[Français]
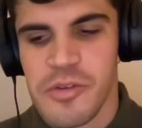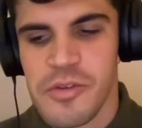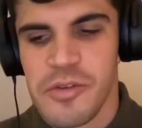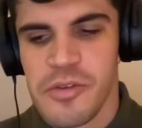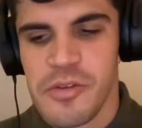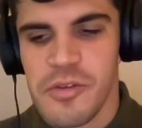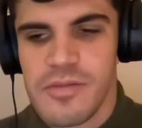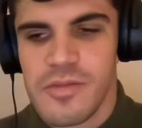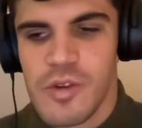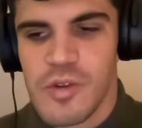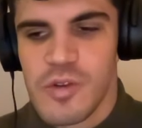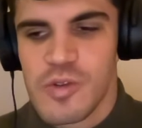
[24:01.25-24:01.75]

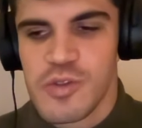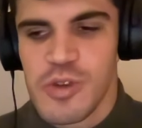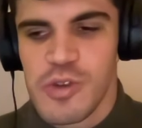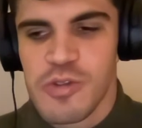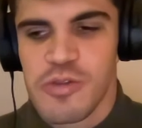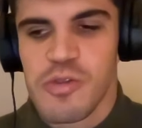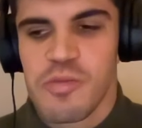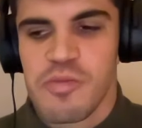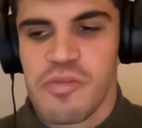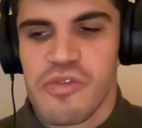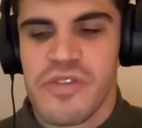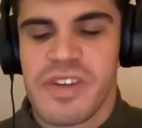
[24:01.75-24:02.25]
euh, aujourd'hui,
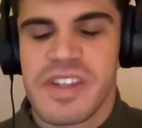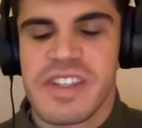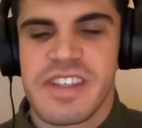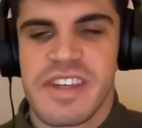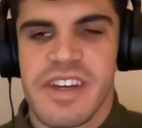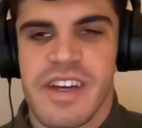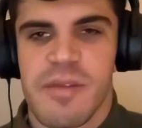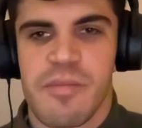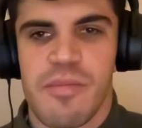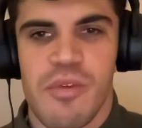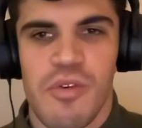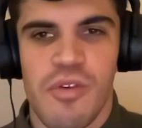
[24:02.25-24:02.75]
on pouvait
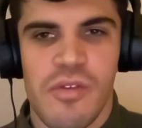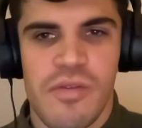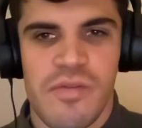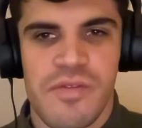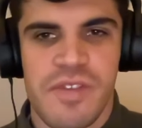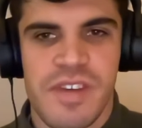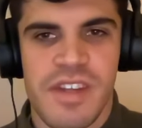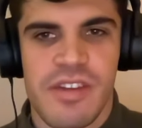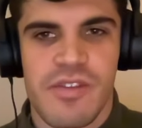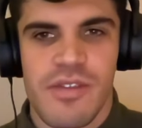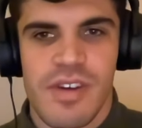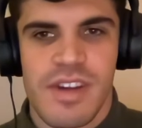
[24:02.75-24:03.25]
tirer
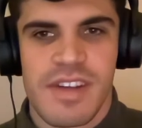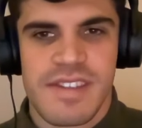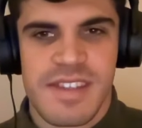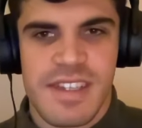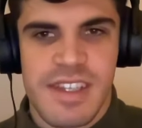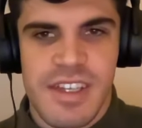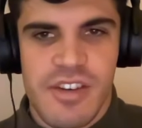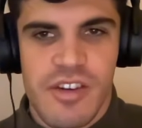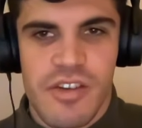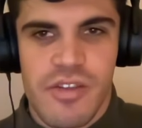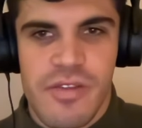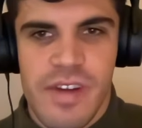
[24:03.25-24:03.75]
profit de la
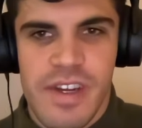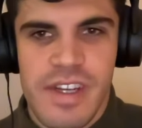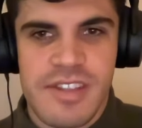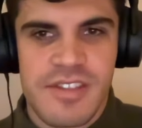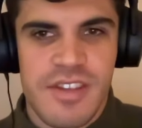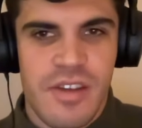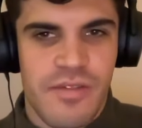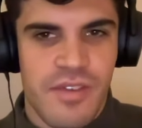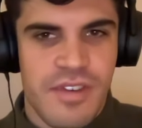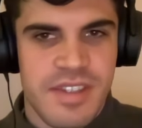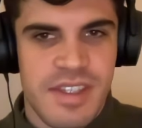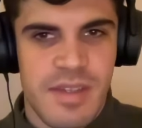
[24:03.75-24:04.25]
Silicon Valley sans
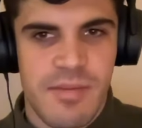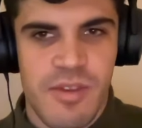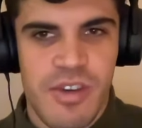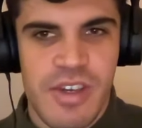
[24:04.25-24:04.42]
forcément y